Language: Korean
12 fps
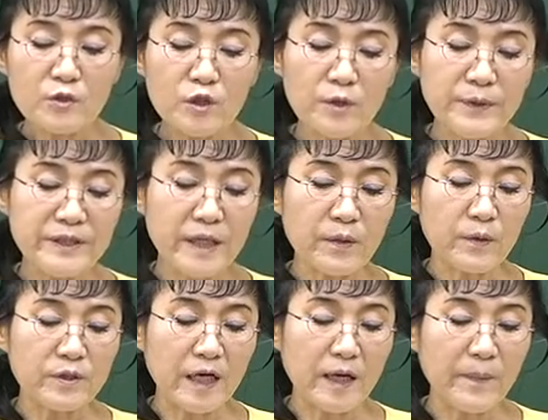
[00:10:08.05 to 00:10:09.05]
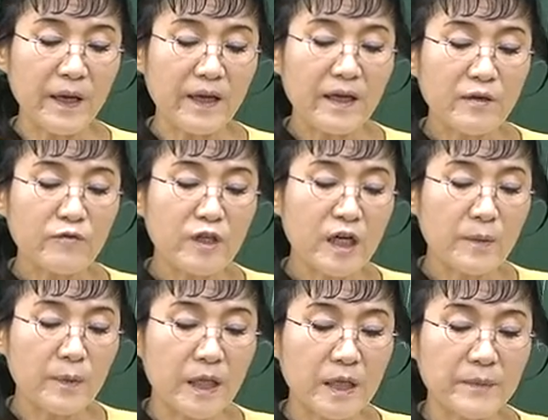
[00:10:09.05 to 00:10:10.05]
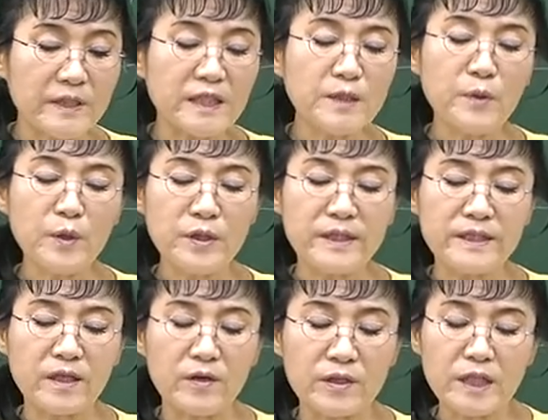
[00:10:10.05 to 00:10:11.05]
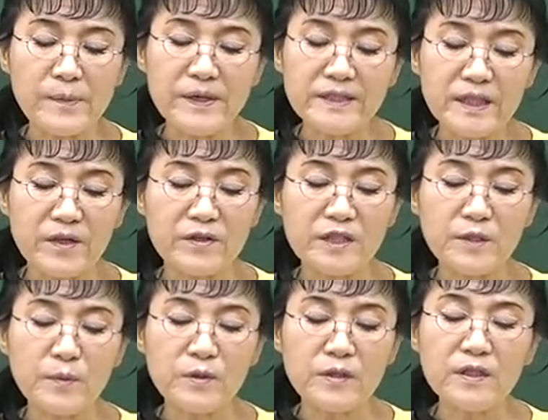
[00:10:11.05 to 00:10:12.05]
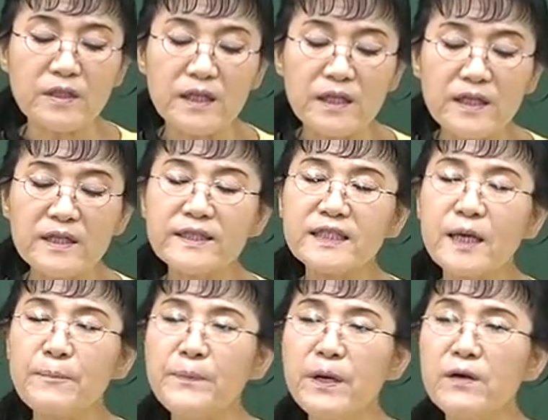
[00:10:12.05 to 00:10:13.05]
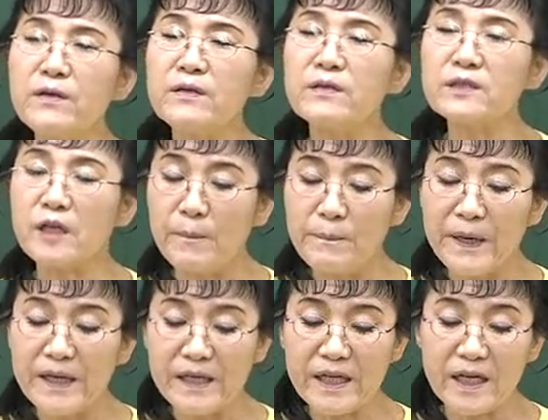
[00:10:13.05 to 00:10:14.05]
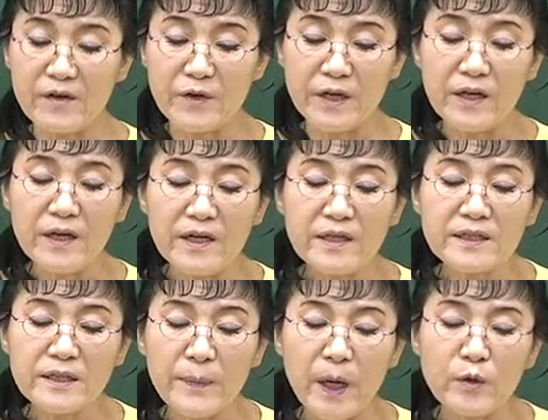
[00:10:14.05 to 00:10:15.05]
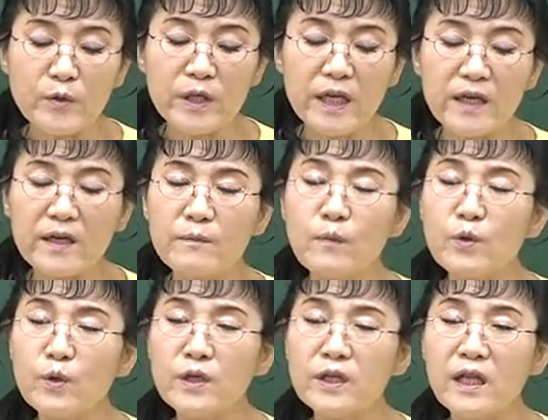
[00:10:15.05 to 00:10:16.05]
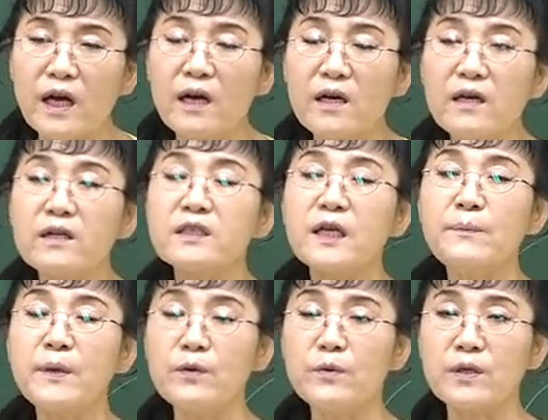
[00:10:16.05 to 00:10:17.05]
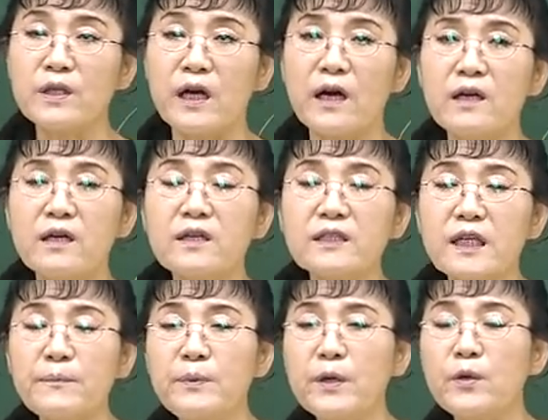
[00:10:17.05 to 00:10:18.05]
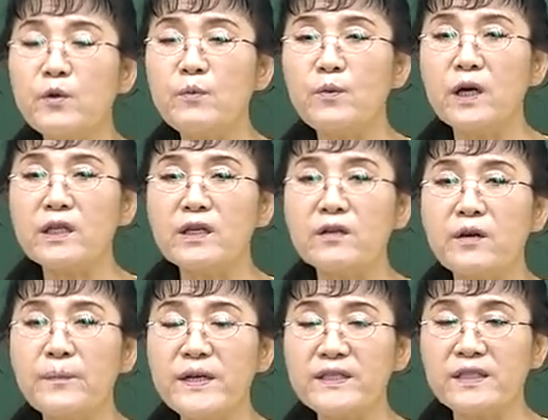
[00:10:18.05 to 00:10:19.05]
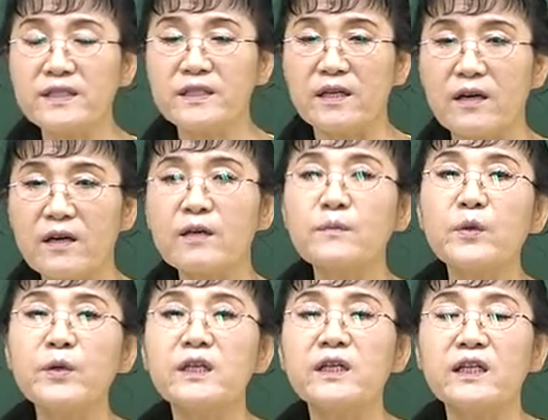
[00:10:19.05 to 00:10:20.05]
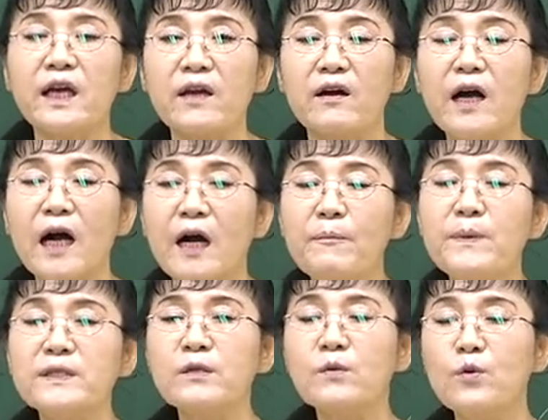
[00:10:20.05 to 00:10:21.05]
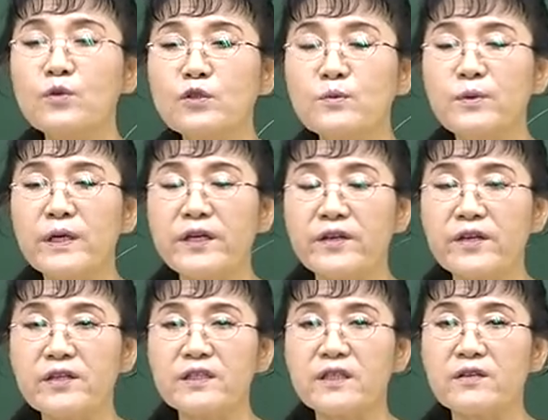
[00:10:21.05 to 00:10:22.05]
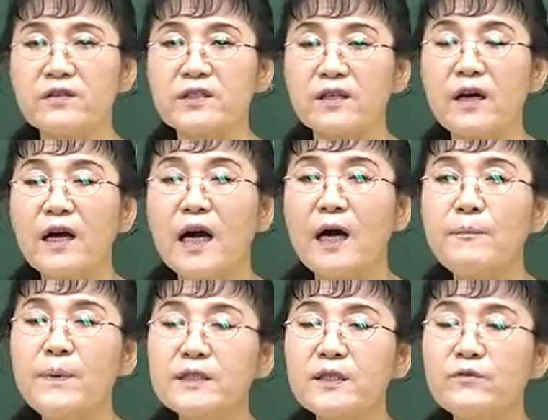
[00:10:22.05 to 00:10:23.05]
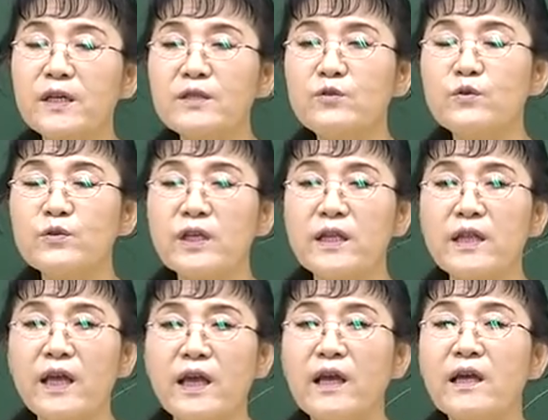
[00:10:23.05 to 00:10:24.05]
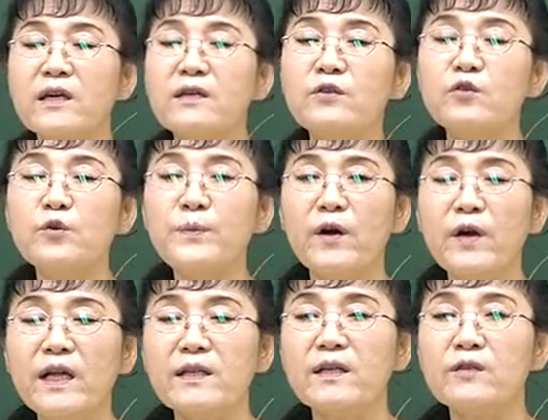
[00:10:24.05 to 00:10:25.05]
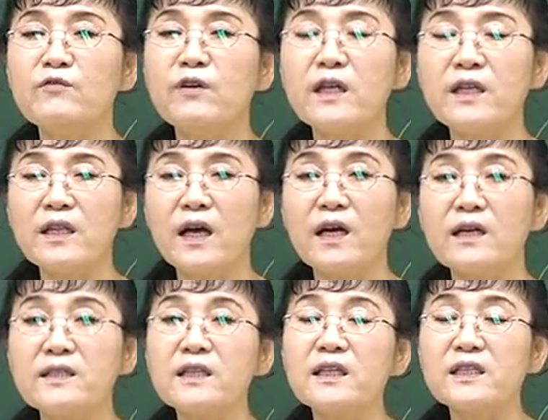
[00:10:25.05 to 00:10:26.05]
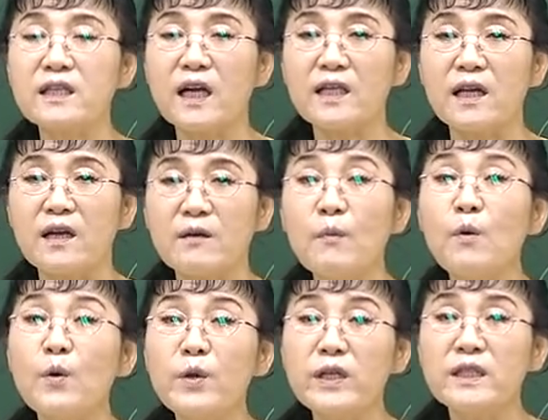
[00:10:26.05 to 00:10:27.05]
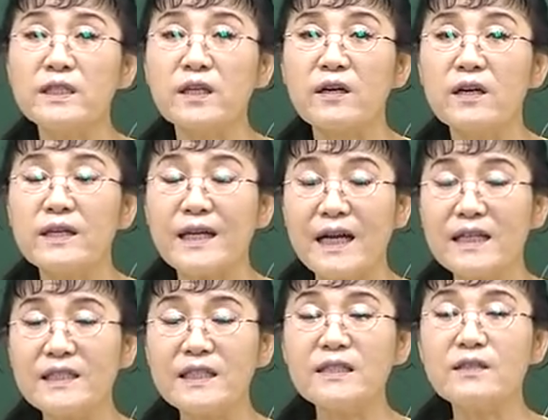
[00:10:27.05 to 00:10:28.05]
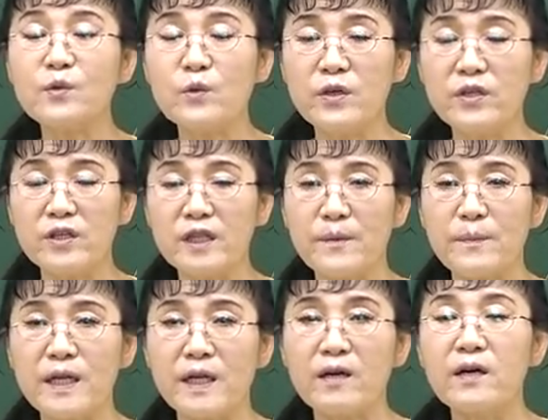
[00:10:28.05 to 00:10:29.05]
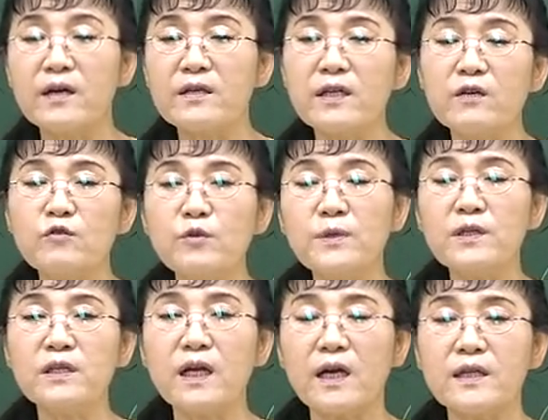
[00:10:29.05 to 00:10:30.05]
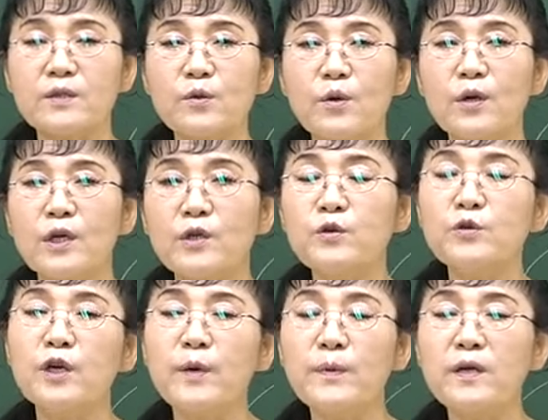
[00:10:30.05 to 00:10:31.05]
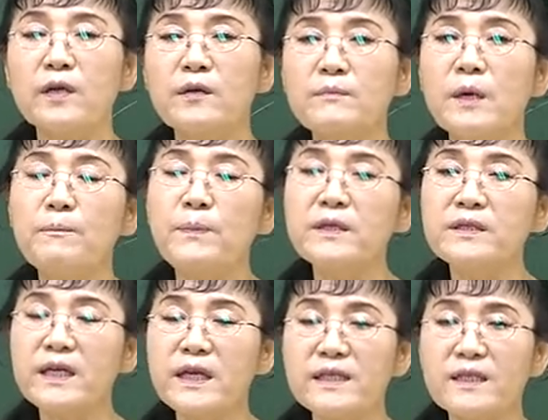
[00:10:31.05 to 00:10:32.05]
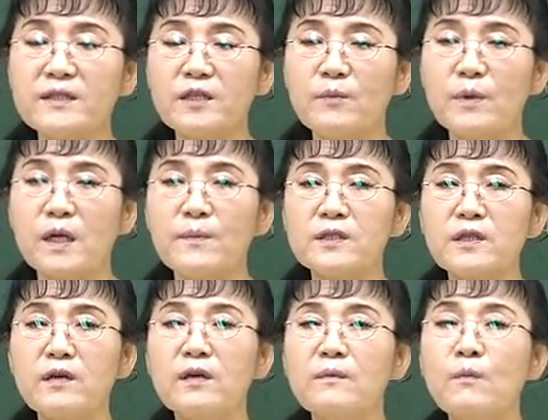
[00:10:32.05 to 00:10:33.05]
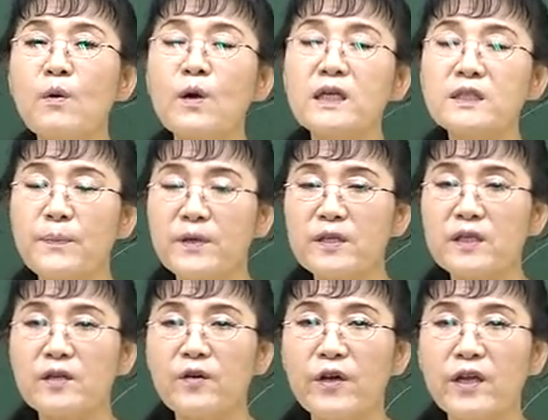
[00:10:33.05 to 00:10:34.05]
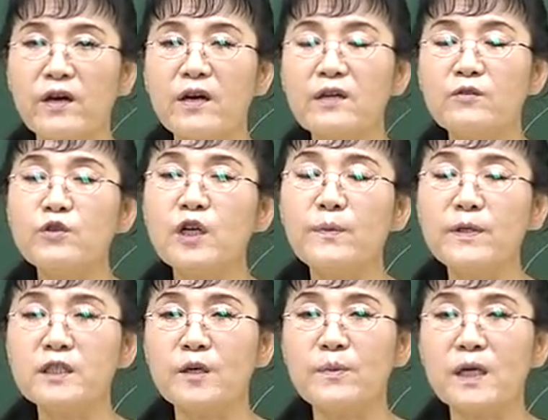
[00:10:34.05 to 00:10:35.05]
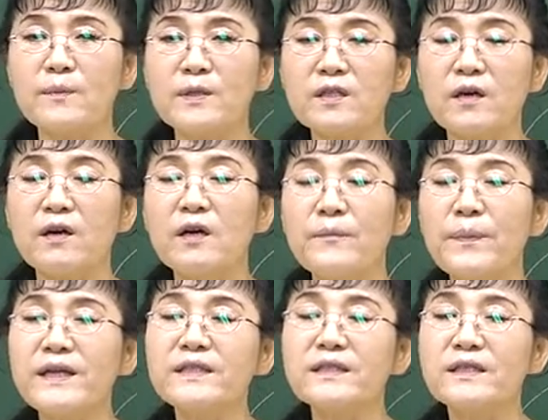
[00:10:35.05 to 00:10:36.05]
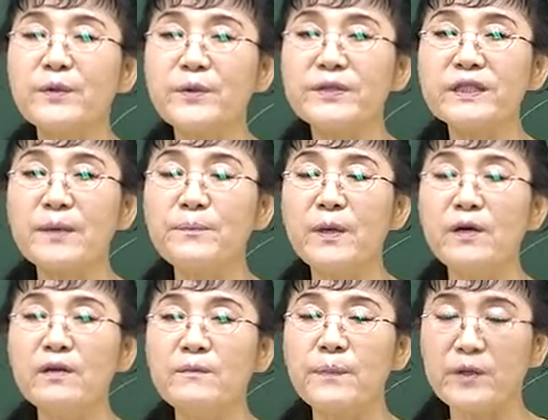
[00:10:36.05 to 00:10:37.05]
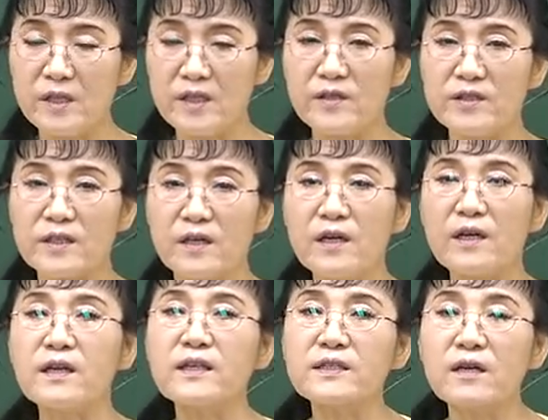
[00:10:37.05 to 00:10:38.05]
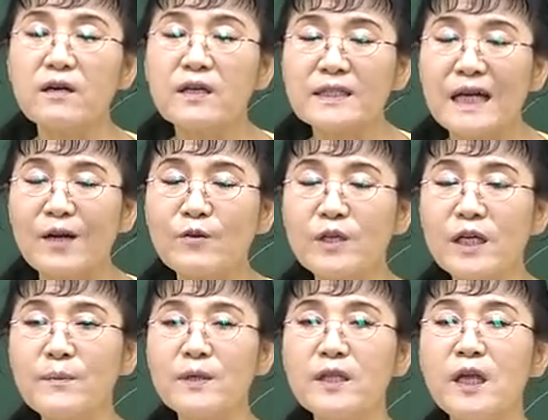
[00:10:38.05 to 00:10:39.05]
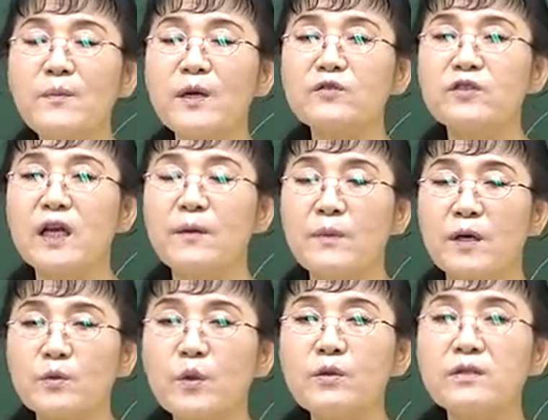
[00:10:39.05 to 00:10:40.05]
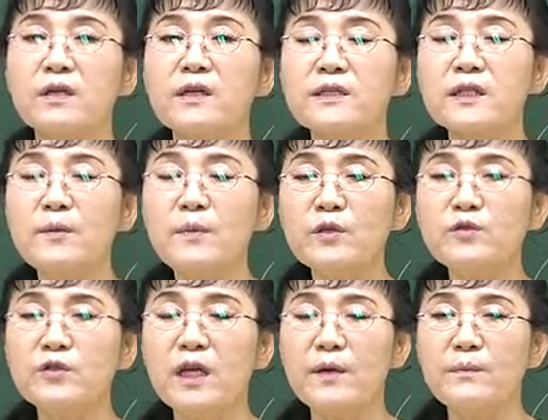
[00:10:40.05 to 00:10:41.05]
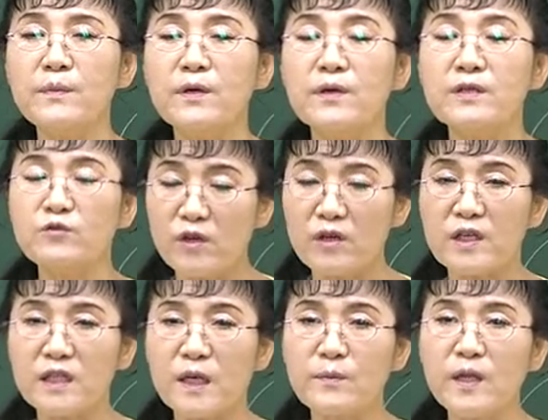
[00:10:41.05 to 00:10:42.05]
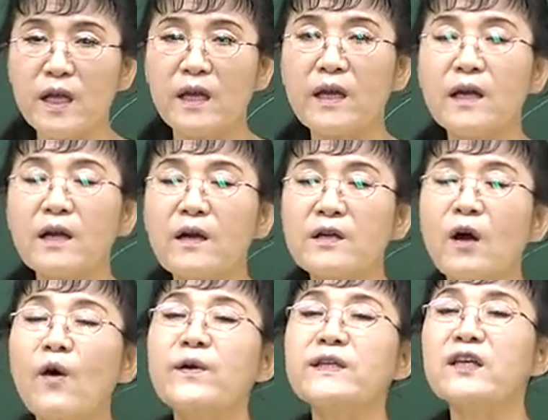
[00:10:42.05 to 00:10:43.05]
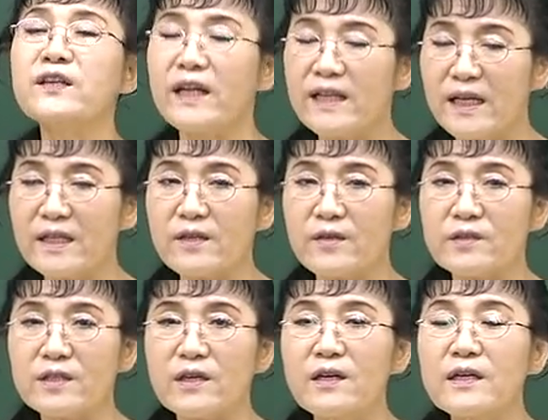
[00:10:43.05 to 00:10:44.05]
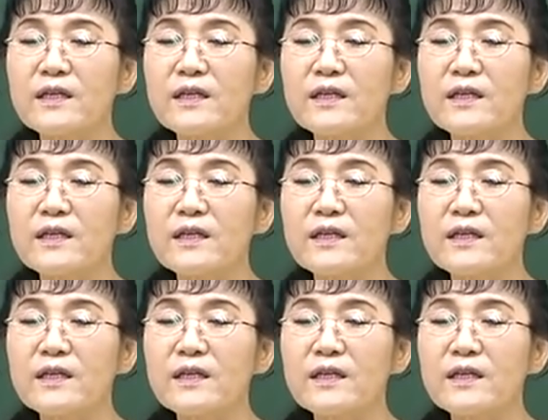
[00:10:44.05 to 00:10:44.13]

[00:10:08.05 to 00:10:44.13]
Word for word: 중요 한 표시했고 그 다음에 우리가 보게 되면 시몬드 있죠. 거기 세 번째 영화 시몬드는 흑사병 전파를 얘기한 거예요. 흑사 벼룩이 뭘 옮긴다? 흑사병을 옮긴다. 흑사병이 꼴 뭐가 되는 거예요? 패스트지요. 그럼 또 이렇게 나요 앞에서 공중공화 연결시키는 거지요. 앞에서 우리가 중세 때 그 유명한 누가 된다? 징기스칸이 몽골인이죠. 양치는 소년이었단 말이에요. 근데 꿈을 크게 가지고 유럽을 몇 번 세계사 정벌하면서 목까지 퍼뜨린 거예요. 유럽을 정벌하면서 패스트 이 꼴 흑사병을 퍼뜨린 거지요. 그래서 그래서 자고 일어나면 네 명 중에 한 명 또는 세 명 중에 한 명이 죽었기 때문에 그 여기서 난다랬던 그 거죠.